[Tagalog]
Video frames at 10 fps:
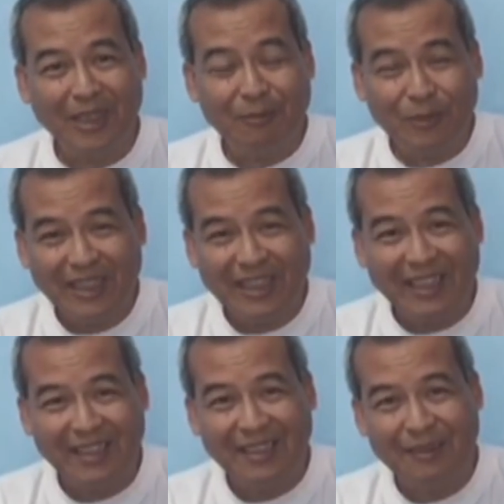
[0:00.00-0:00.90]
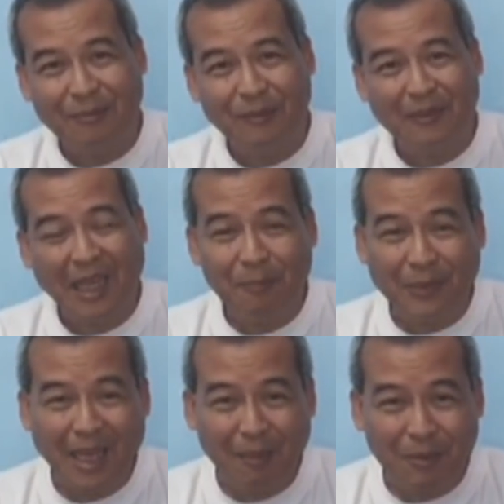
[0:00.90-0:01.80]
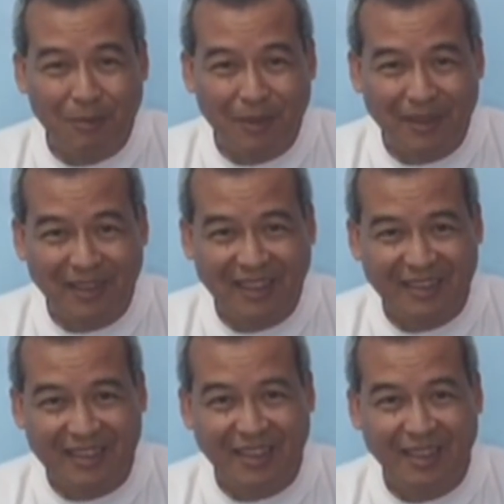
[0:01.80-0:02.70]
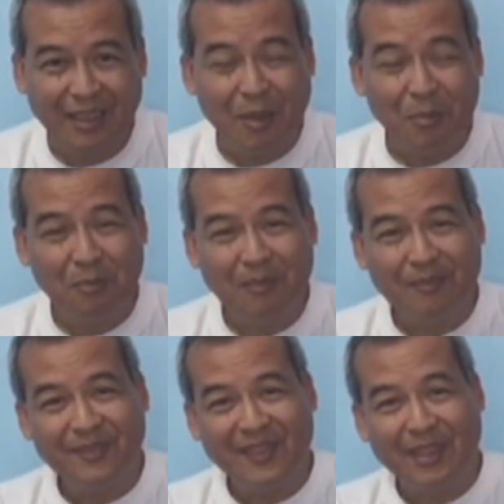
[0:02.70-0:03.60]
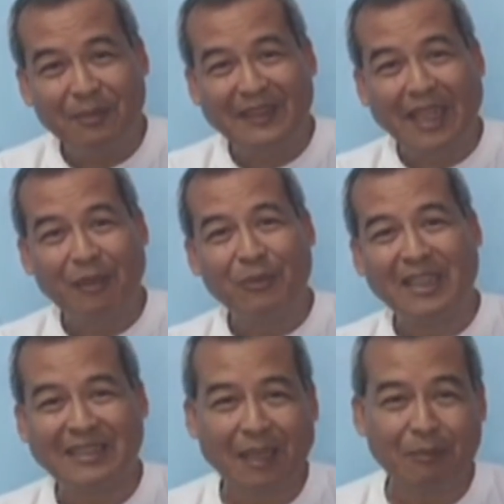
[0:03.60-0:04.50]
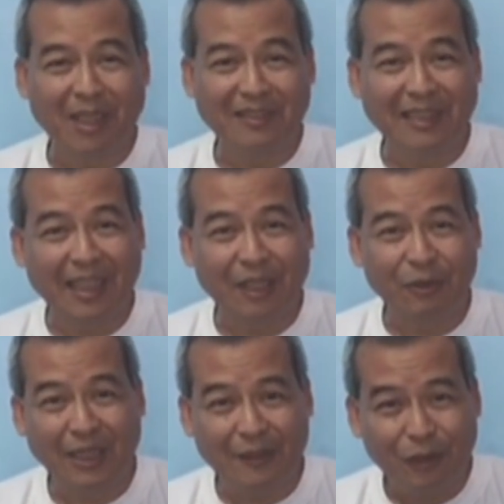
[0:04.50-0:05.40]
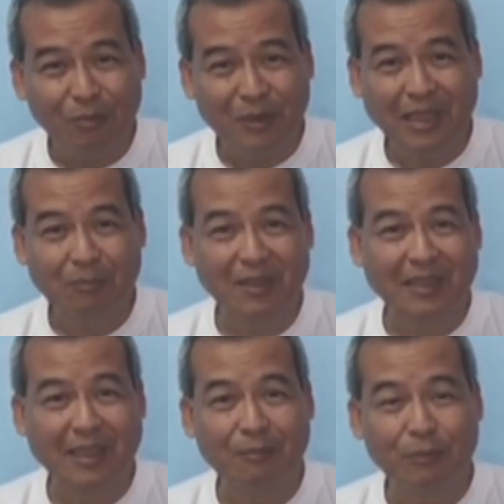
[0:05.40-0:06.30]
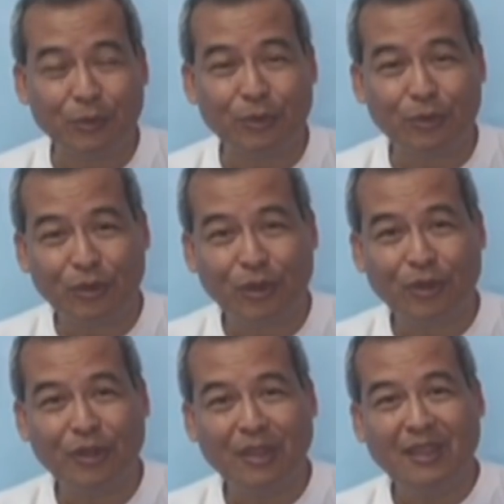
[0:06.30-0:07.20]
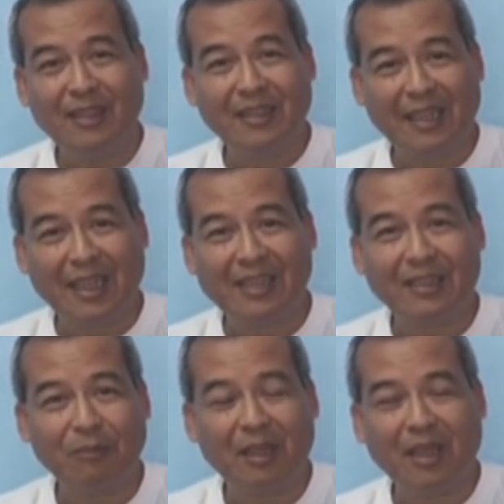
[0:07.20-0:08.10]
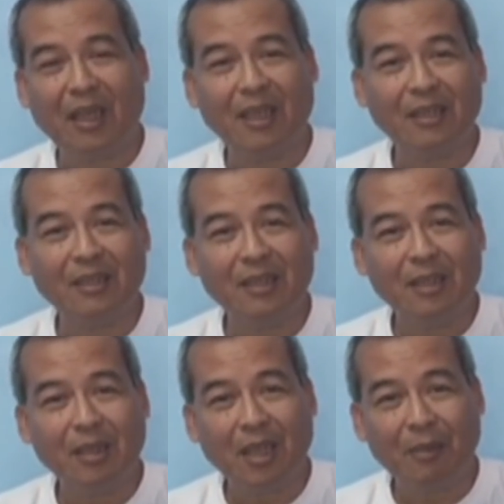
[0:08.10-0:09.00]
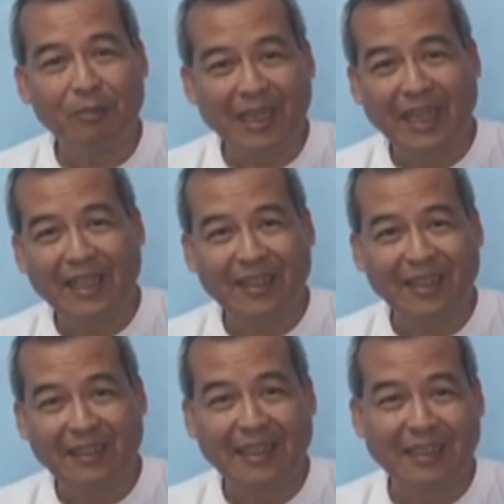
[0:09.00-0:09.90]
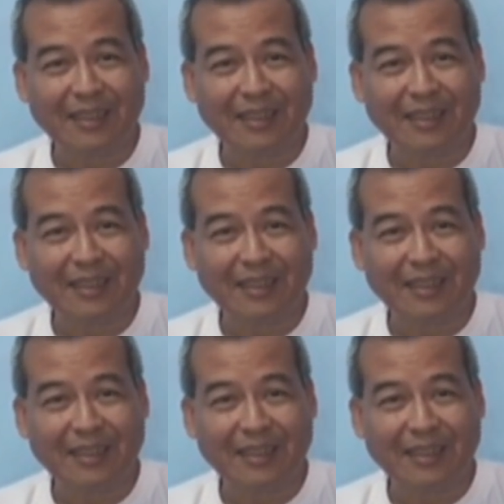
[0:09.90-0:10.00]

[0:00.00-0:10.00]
ulit happy happy birthday, dear. Hindi man tayo magkasama sa araw na ito, masaya-masaya ang puso ko dahil sa mga uh, biyayang na